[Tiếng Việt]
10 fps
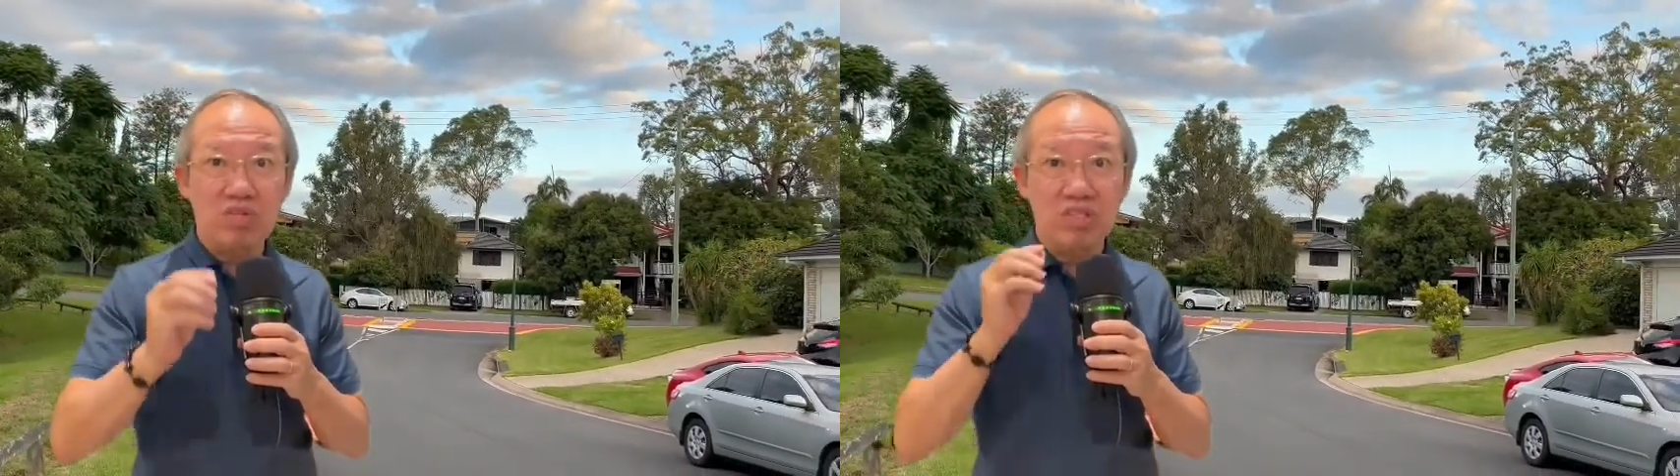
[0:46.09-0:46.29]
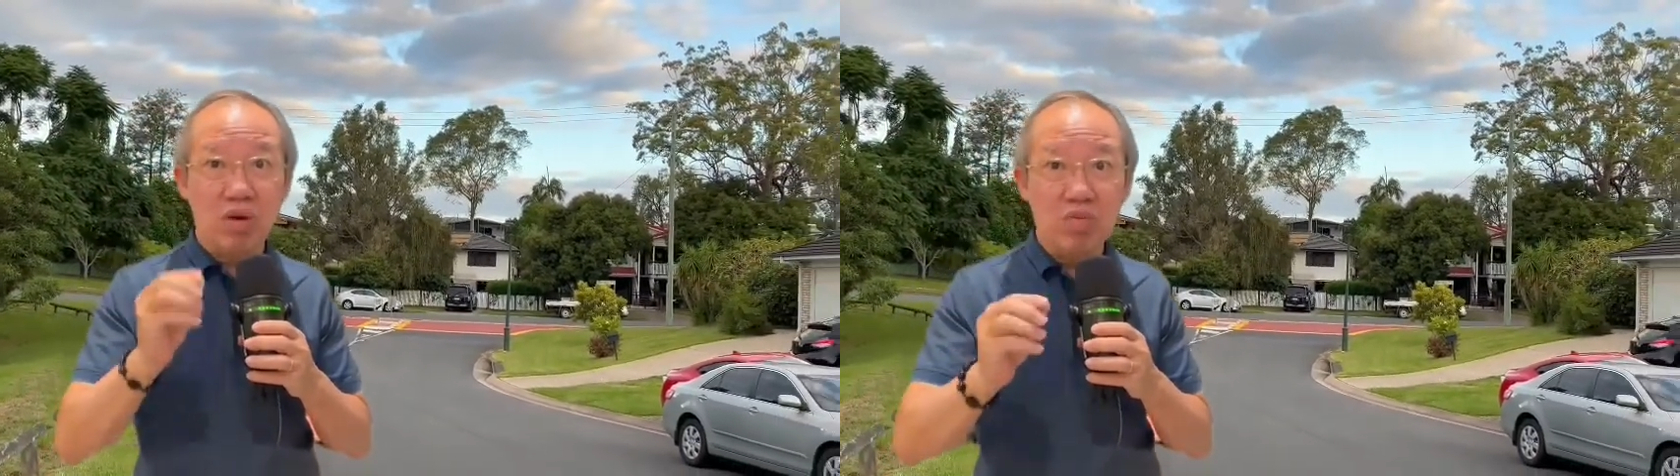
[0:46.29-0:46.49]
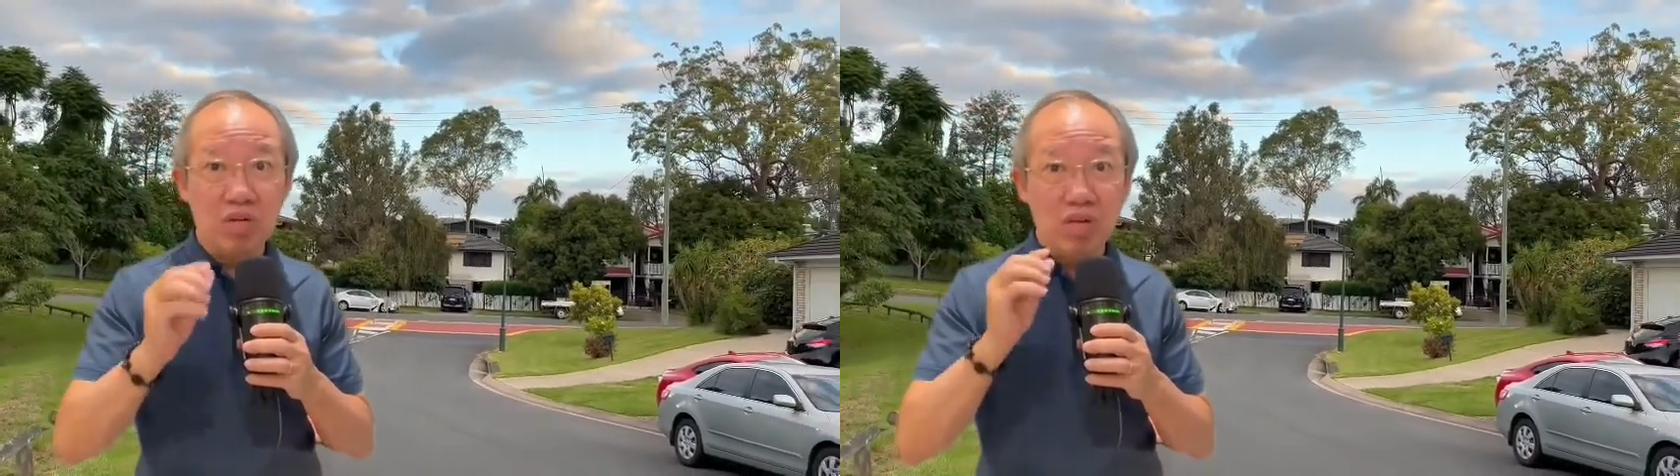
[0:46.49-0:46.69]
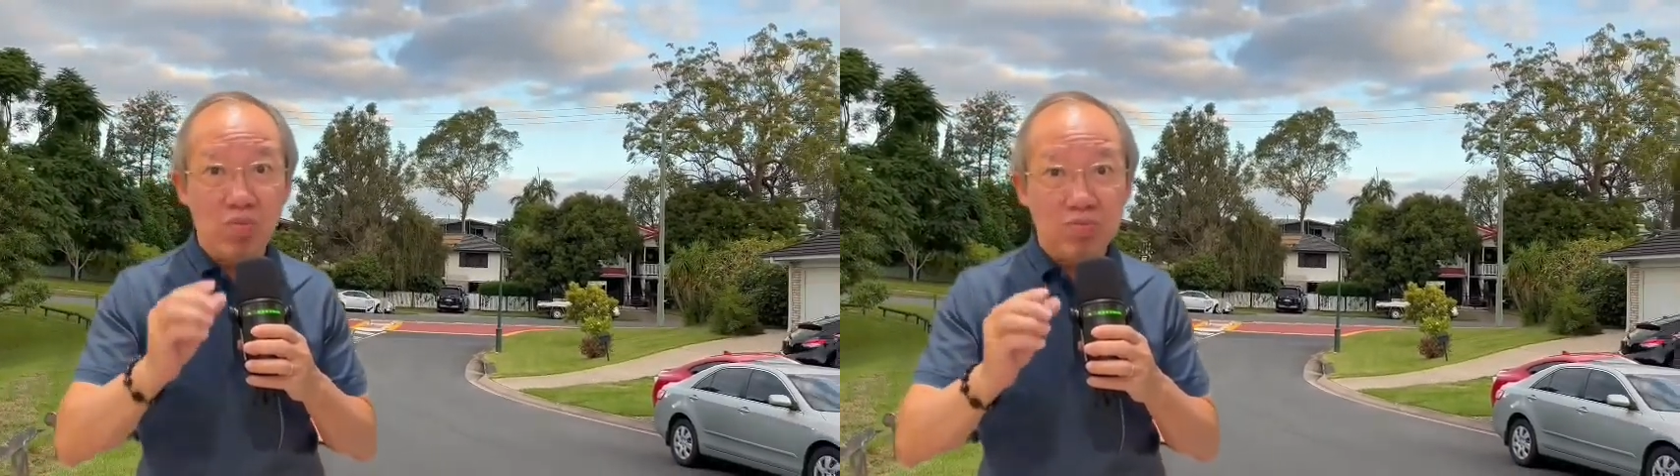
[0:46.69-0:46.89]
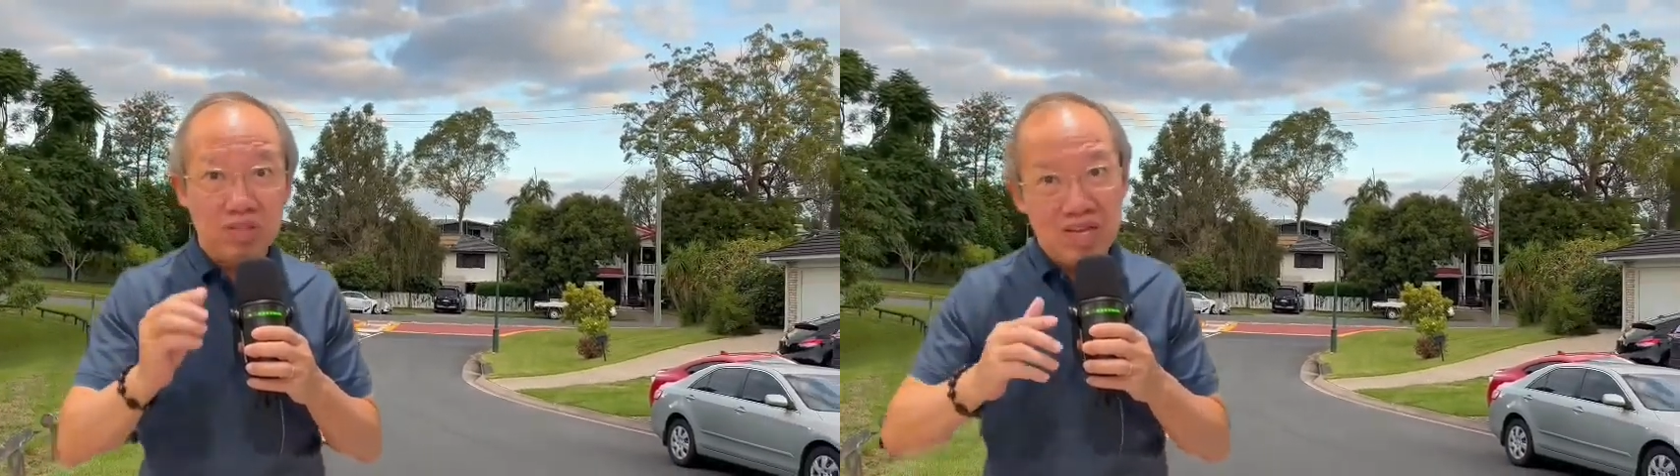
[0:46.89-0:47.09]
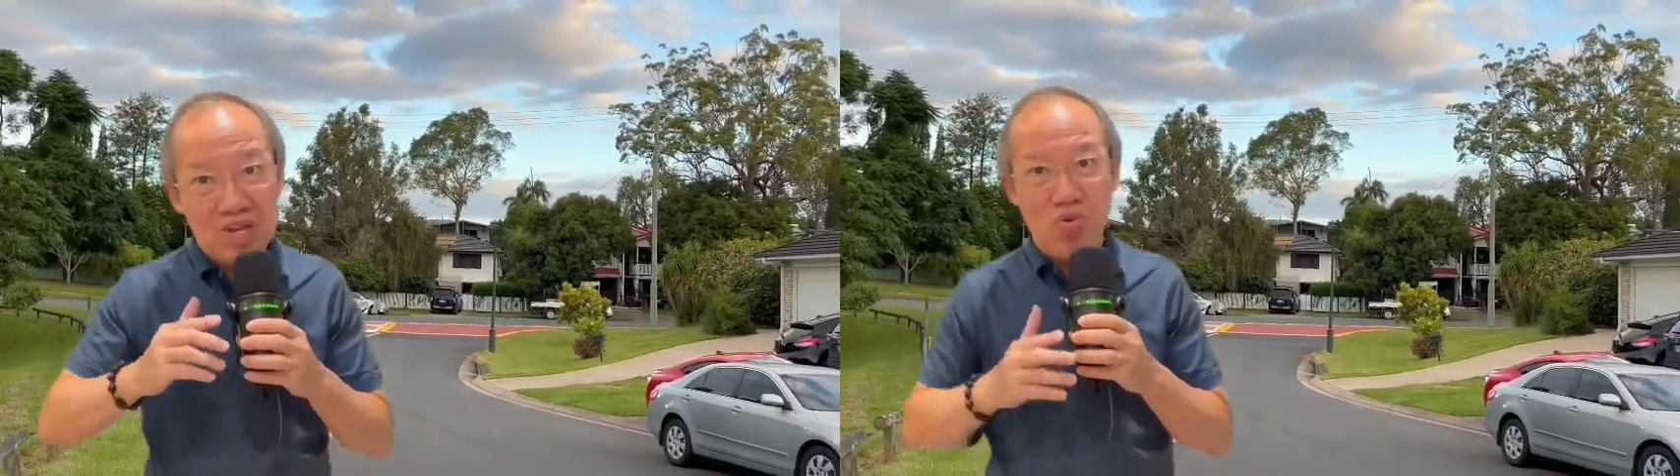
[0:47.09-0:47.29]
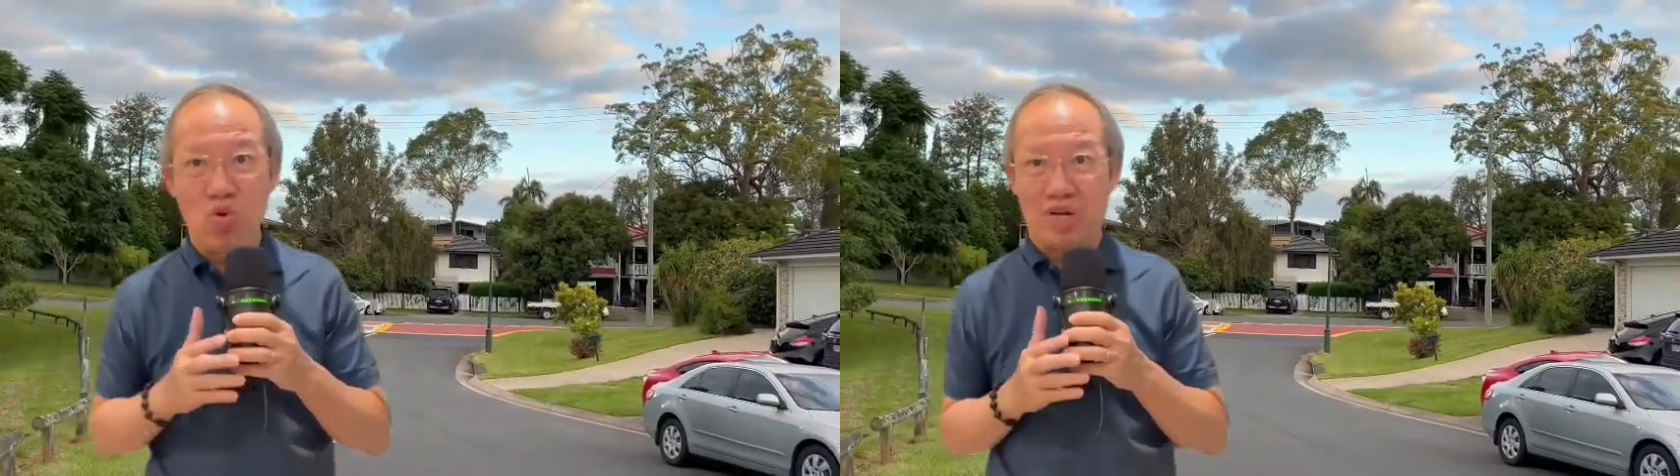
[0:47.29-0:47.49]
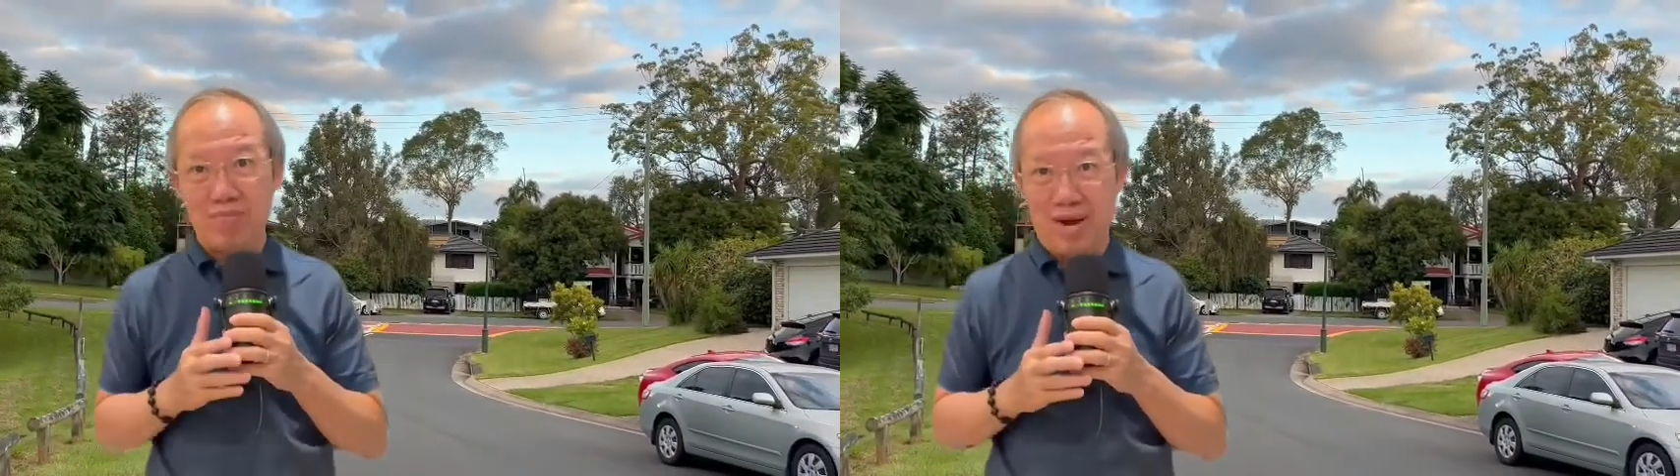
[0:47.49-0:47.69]
trong công ty của
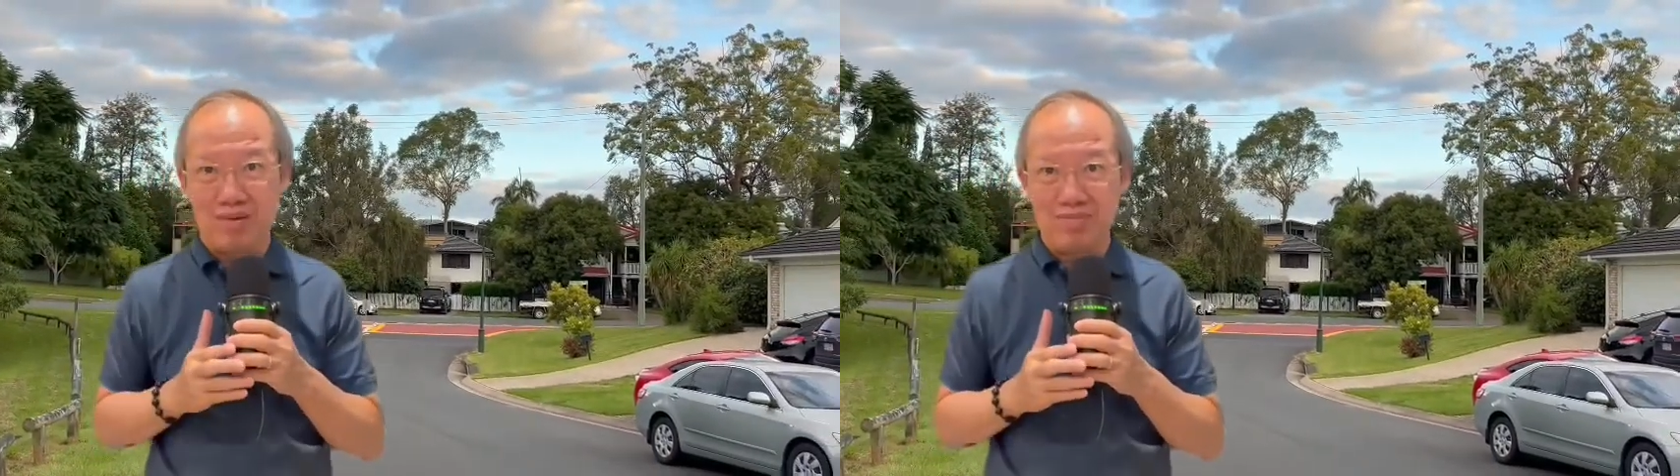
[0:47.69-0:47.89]
các bạn